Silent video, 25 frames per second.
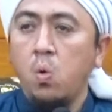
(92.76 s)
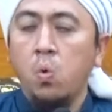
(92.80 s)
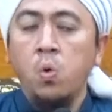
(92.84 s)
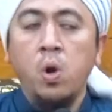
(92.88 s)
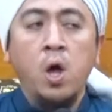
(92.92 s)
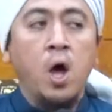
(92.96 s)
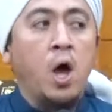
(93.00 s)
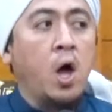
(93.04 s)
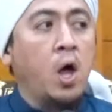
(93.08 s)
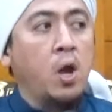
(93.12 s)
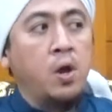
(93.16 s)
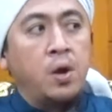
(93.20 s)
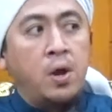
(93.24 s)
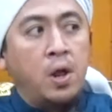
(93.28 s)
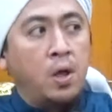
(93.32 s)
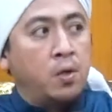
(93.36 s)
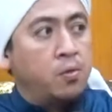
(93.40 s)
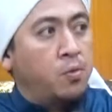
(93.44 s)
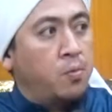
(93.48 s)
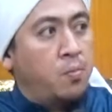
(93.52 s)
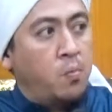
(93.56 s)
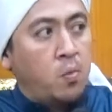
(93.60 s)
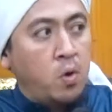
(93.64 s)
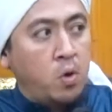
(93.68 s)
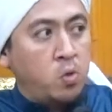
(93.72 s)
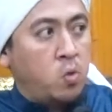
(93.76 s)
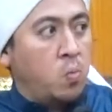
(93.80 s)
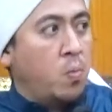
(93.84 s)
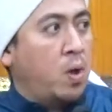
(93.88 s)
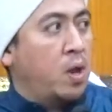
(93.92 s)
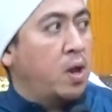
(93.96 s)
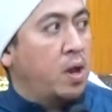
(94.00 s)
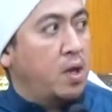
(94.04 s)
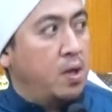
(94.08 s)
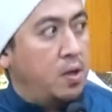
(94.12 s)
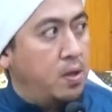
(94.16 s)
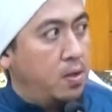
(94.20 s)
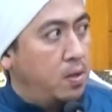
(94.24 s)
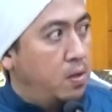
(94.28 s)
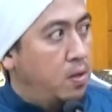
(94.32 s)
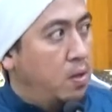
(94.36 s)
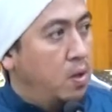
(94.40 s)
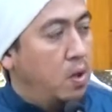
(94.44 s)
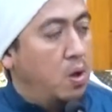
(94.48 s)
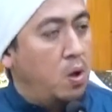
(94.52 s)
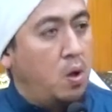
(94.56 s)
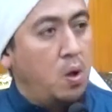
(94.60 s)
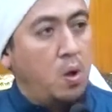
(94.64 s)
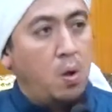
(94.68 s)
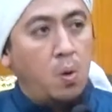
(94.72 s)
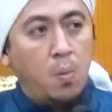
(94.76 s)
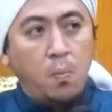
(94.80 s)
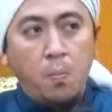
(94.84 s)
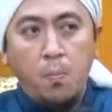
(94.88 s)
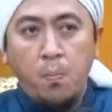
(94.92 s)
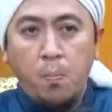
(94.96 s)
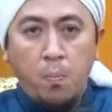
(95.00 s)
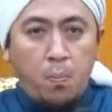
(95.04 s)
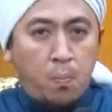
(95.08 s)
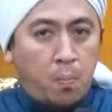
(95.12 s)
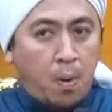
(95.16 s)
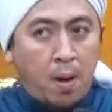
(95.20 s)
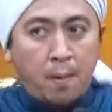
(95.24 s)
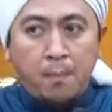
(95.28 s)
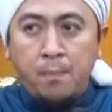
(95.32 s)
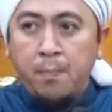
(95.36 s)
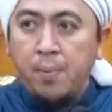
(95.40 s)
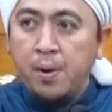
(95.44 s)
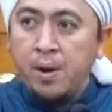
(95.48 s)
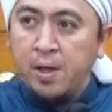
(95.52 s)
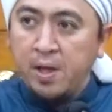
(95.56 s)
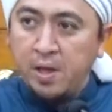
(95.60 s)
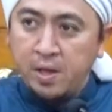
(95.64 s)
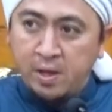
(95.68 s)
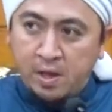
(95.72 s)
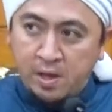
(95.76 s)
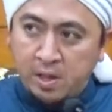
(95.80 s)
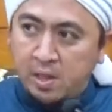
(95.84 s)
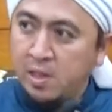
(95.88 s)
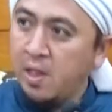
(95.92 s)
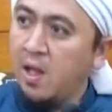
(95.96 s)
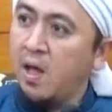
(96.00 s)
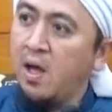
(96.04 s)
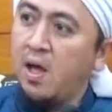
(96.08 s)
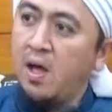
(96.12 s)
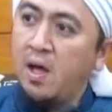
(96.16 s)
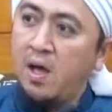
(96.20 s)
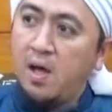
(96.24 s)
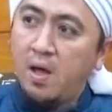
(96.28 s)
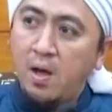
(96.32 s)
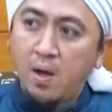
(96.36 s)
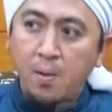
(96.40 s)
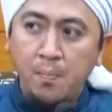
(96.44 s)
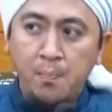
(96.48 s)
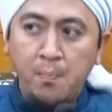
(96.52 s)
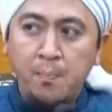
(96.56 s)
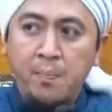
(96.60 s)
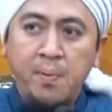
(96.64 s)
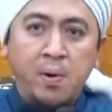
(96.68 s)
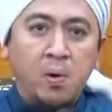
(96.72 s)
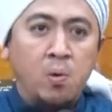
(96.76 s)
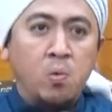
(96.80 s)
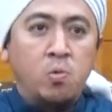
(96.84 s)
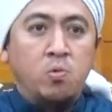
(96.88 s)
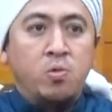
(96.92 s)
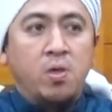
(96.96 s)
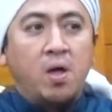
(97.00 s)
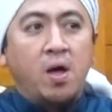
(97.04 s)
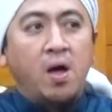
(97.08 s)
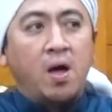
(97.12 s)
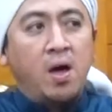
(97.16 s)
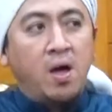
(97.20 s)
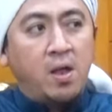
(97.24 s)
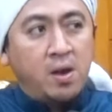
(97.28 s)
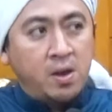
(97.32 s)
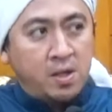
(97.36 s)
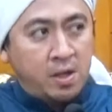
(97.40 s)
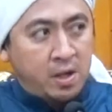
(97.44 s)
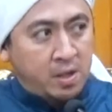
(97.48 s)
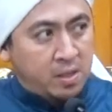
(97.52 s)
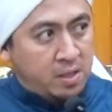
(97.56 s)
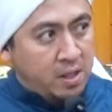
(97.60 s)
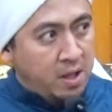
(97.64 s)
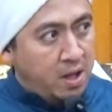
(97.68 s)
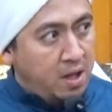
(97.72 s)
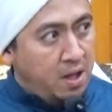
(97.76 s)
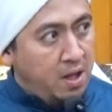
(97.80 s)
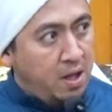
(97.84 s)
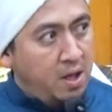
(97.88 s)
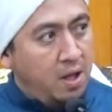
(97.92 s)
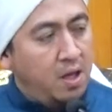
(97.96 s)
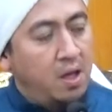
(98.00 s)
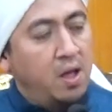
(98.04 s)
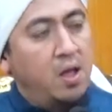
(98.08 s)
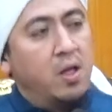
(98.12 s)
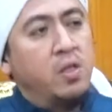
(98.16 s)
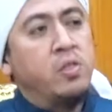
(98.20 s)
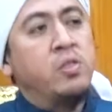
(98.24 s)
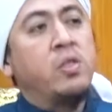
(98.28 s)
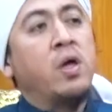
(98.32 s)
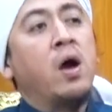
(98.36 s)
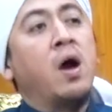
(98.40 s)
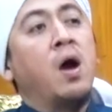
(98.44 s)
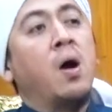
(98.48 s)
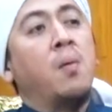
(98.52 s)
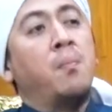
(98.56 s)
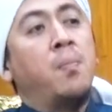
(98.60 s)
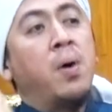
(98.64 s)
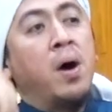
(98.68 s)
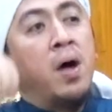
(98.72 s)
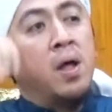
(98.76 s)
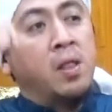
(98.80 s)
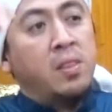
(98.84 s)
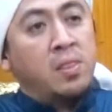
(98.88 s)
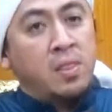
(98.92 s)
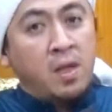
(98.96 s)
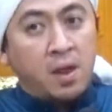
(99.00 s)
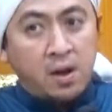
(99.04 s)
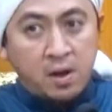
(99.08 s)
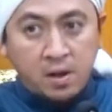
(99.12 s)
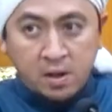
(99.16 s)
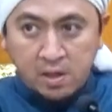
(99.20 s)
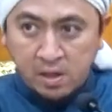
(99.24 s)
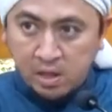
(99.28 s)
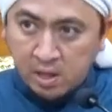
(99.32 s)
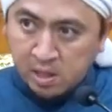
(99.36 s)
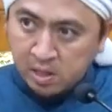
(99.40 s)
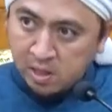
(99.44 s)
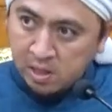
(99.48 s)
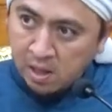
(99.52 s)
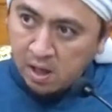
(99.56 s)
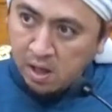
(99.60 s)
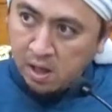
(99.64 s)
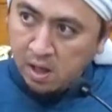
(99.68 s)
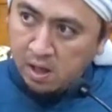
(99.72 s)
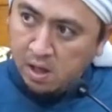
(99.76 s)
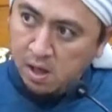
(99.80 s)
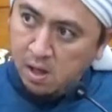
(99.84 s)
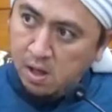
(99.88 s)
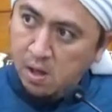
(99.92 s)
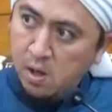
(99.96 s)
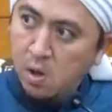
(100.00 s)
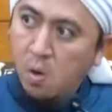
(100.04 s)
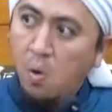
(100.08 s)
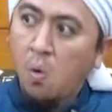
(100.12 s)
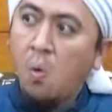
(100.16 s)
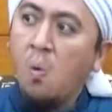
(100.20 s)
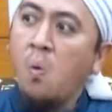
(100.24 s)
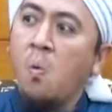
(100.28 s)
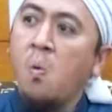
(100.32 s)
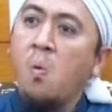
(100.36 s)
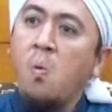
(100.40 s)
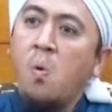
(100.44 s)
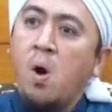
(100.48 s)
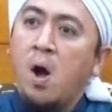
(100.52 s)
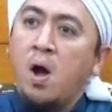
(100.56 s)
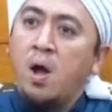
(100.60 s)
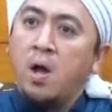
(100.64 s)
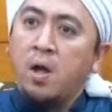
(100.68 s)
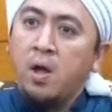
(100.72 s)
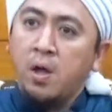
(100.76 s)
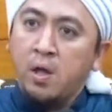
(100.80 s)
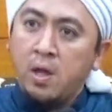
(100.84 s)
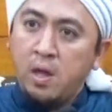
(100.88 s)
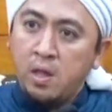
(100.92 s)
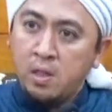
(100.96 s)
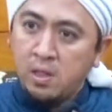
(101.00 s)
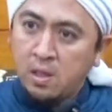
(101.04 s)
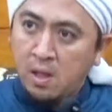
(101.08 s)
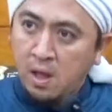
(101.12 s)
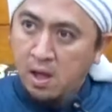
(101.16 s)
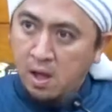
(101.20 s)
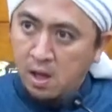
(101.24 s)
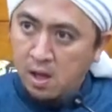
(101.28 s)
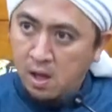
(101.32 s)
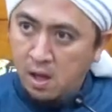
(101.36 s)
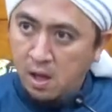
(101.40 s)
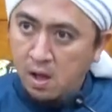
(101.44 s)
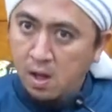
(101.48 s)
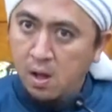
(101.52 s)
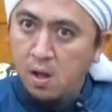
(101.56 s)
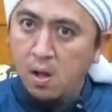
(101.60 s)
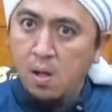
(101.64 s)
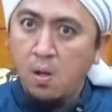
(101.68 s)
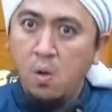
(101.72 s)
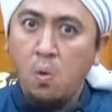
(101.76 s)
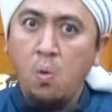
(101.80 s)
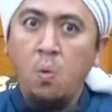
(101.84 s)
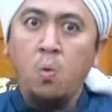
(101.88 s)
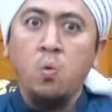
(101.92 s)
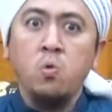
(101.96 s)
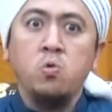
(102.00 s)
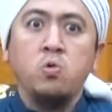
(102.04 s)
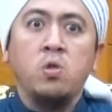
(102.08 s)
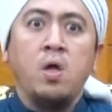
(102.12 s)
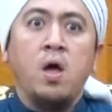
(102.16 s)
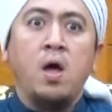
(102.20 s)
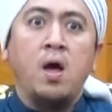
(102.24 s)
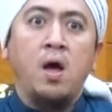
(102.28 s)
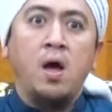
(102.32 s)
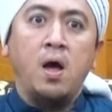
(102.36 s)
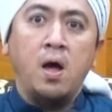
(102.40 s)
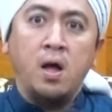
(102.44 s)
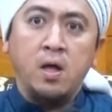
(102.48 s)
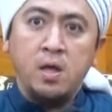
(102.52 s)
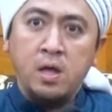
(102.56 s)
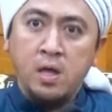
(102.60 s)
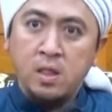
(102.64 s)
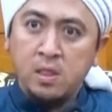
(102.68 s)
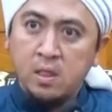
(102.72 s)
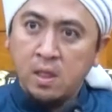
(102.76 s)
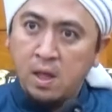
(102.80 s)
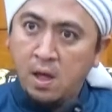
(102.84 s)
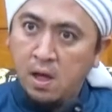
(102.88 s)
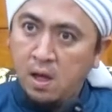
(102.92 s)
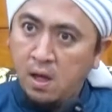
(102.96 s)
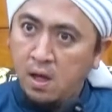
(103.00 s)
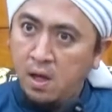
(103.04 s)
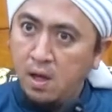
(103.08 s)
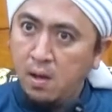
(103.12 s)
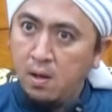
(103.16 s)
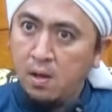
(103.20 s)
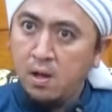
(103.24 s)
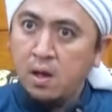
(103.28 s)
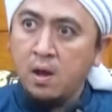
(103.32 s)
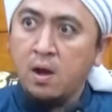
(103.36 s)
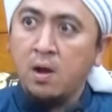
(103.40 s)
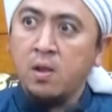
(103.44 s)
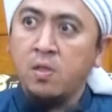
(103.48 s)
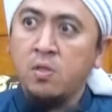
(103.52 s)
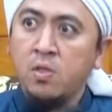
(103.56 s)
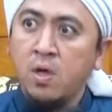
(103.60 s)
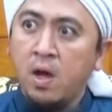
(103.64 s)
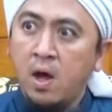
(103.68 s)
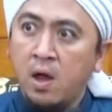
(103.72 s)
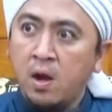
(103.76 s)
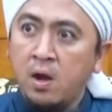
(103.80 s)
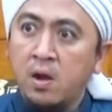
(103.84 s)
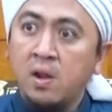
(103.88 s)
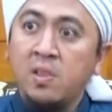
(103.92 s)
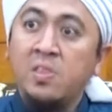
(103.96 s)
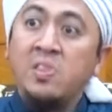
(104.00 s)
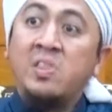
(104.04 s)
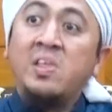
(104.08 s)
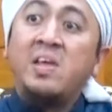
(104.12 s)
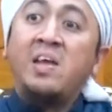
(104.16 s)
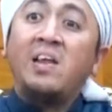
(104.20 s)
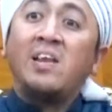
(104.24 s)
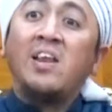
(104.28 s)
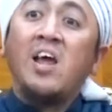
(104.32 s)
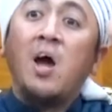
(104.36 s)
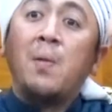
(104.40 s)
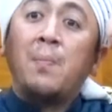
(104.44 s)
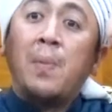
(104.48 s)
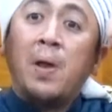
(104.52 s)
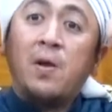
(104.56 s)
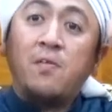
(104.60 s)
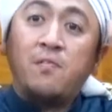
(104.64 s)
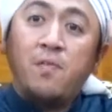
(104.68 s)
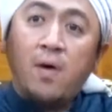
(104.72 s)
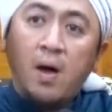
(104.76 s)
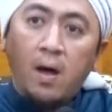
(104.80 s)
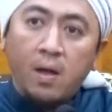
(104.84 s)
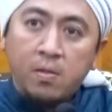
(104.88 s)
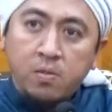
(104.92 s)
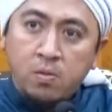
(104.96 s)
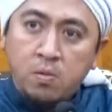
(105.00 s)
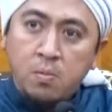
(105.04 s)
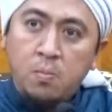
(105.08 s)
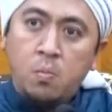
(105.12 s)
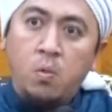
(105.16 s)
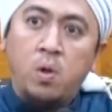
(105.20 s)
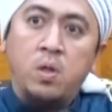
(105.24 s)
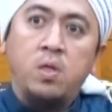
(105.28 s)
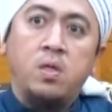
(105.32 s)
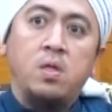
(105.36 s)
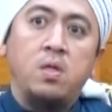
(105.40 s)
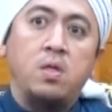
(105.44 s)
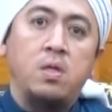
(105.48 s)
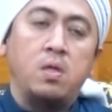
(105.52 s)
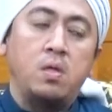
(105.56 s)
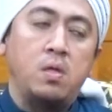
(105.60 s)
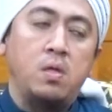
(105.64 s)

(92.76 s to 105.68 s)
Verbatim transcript: Tidak ada semua itu mana. Pabrik kita, perusahaan kita, jabatan kita, uang kita, usaha kita, kerjaan tidak manfaat semuanya.